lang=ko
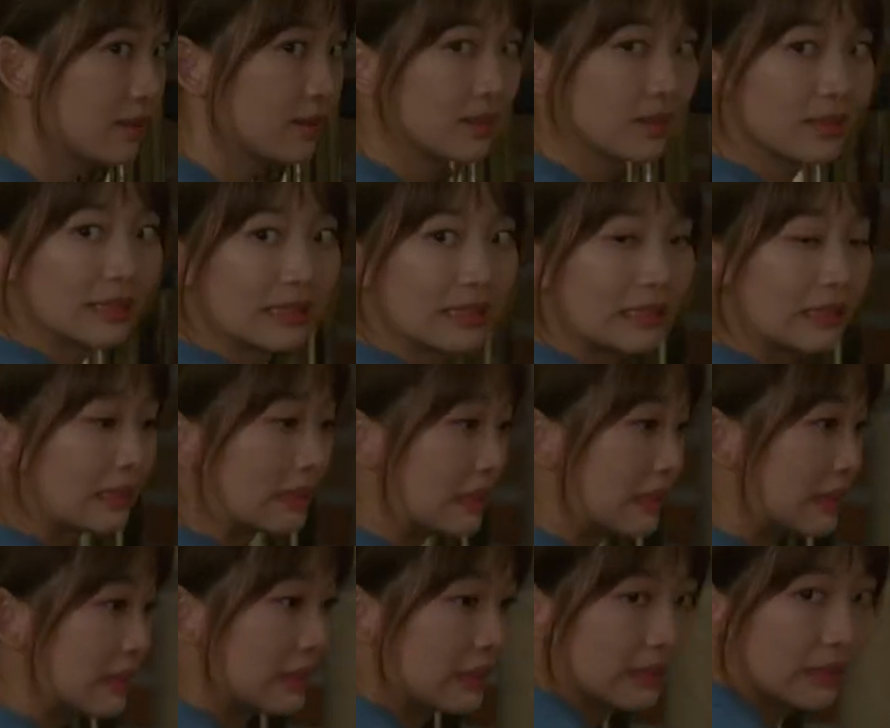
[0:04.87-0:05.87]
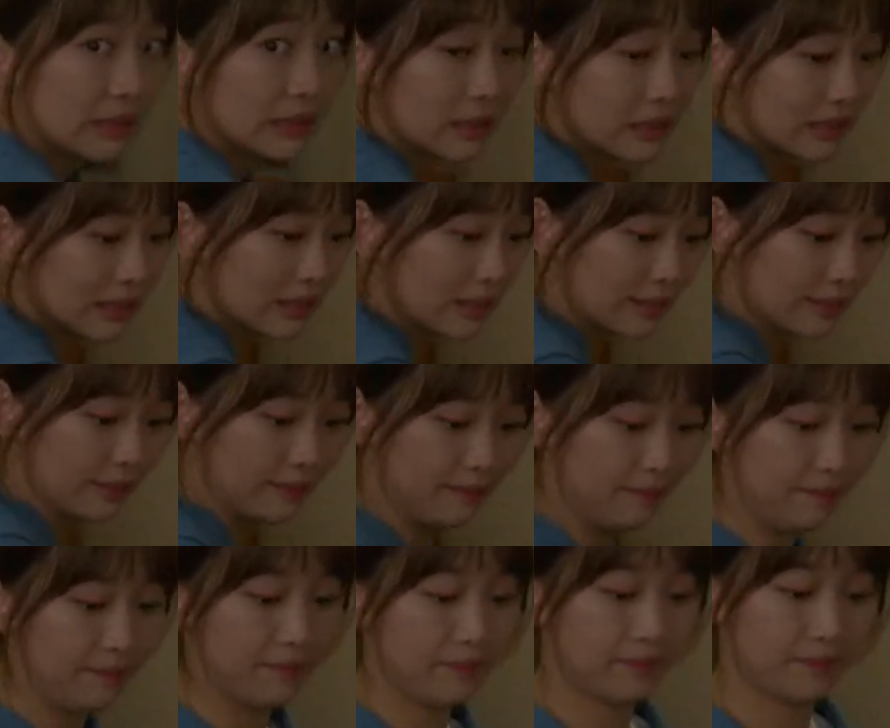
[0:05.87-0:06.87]
아, 엄마는 먼저 좀 전화를
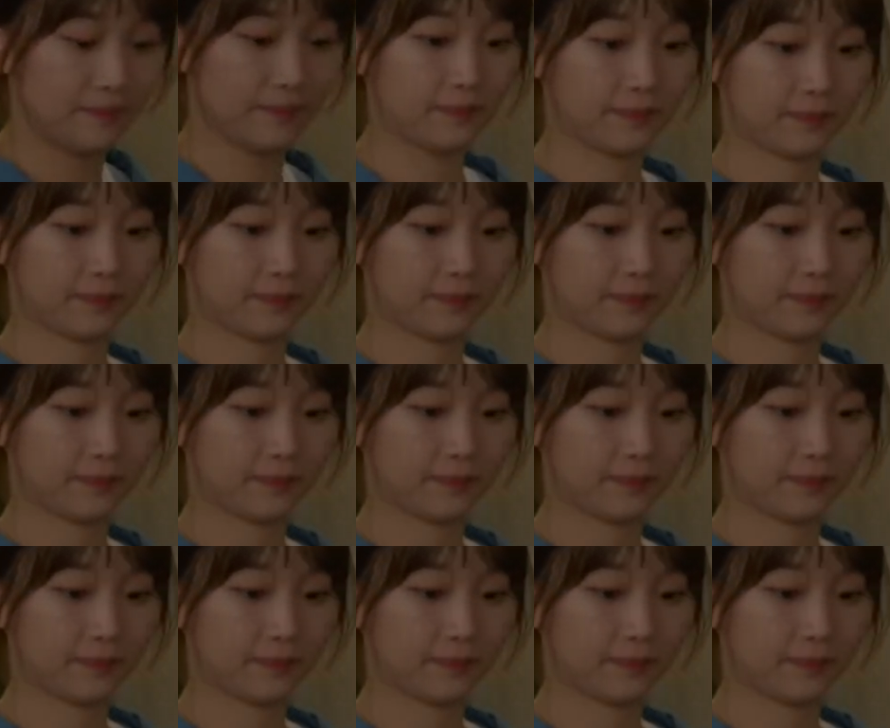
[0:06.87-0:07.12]
주던가.